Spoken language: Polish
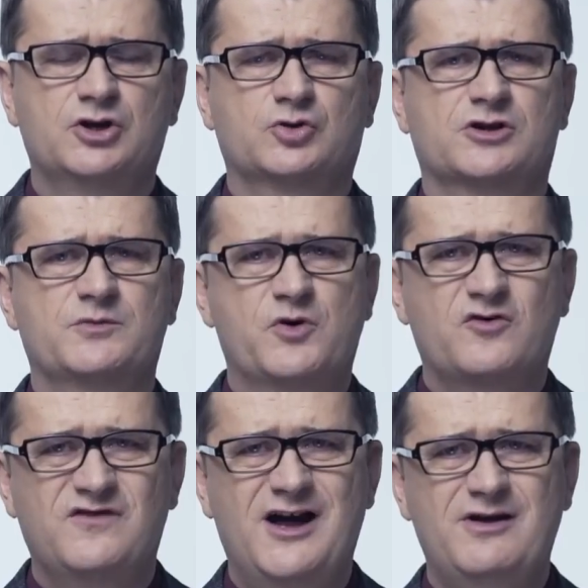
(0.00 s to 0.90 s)
których
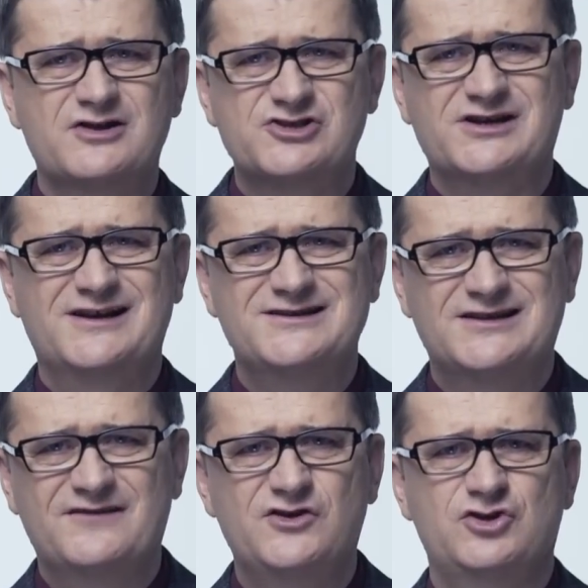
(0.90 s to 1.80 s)
porwała rzeka
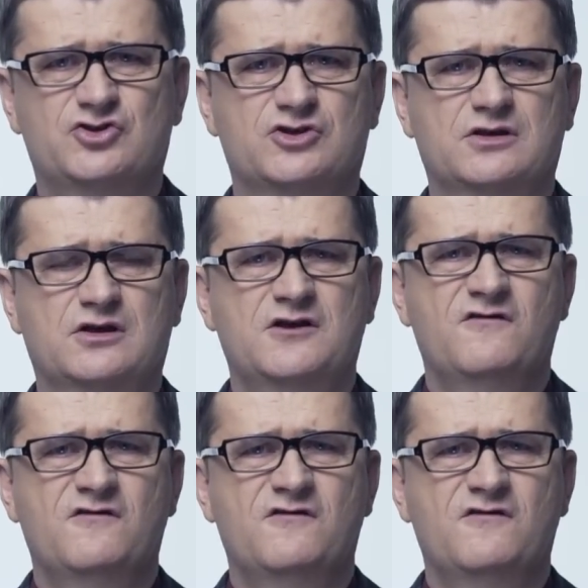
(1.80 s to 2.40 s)
nienawiści,